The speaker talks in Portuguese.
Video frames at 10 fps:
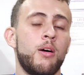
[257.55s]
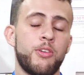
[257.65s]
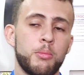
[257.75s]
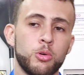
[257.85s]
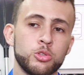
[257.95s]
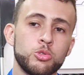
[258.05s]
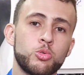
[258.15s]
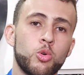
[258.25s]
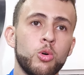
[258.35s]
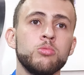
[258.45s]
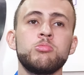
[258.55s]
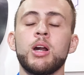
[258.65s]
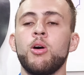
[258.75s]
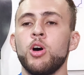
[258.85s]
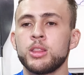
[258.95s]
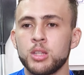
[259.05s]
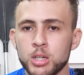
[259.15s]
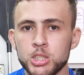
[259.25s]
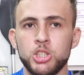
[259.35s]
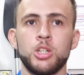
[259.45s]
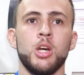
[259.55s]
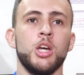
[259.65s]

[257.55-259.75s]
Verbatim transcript: famoso contrarrotante.